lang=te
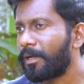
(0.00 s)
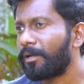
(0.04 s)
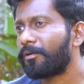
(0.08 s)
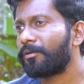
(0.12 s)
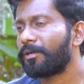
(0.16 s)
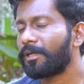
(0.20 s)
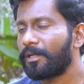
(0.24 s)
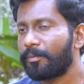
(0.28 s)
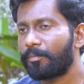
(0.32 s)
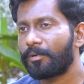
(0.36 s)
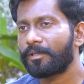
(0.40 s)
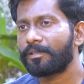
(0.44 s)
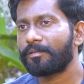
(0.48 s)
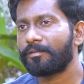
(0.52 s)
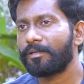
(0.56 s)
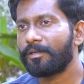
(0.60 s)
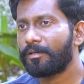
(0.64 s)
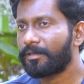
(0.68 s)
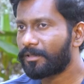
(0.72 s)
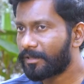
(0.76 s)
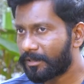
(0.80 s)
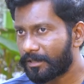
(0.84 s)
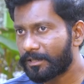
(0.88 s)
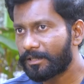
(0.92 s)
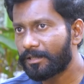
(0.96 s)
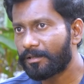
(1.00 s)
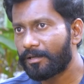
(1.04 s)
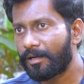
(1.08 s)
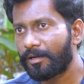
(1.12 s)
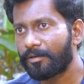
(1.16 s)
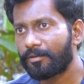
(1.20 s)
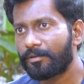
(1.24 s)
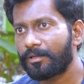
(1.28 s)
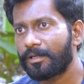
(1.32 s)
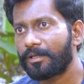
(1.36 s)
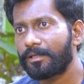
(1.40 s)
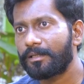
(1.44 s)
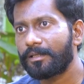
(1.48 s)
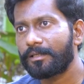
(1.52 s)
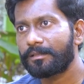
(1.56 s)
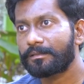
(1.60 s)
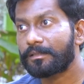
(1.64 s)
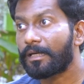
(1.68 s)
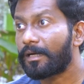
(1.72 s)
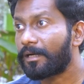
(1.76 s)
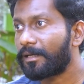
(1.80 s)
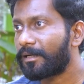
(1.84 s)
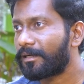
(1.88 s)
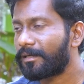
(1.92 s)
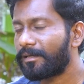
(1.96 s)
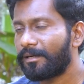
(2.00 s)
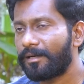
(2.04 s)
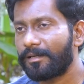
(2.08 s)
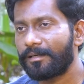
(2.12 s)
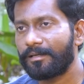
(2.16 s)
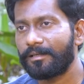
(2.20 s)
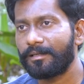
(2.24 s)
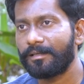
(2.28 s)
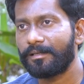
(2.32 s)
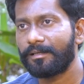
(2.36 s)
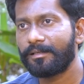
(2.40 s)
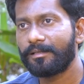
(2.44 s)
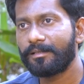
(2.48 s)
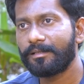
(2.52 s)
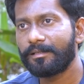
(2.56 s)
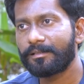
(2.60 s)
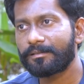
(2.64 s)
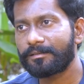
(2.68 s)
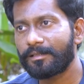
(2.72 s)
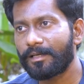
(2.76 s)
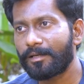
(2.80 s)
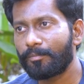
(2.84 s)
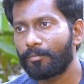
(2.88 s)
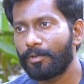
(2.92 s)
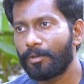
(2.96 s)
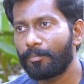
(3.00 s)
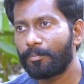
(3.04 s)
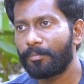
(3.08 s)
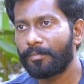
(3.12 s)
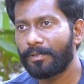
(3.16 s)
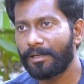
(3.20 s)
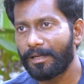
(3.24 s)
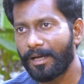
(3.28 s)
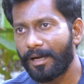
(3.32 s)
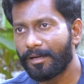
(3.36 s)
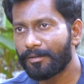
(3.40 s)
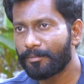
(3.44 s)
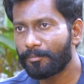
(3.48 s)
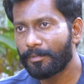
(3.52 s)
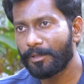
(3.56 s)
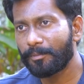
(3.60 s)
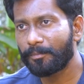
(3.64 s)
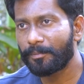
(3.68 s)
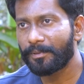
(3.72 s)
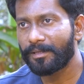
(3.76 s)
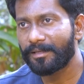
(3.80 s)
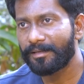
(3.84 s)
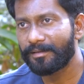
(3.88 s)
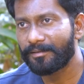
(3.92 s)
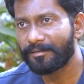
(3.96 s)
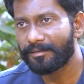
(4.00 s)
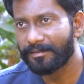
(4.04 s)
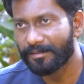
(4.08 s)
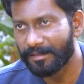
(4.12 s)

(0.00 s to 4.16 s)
పలకుండా వెళ్ళిపోతున్నాయి రాకుండా అంటే సార్ అని సార్ మీ నాకు మీ పేరు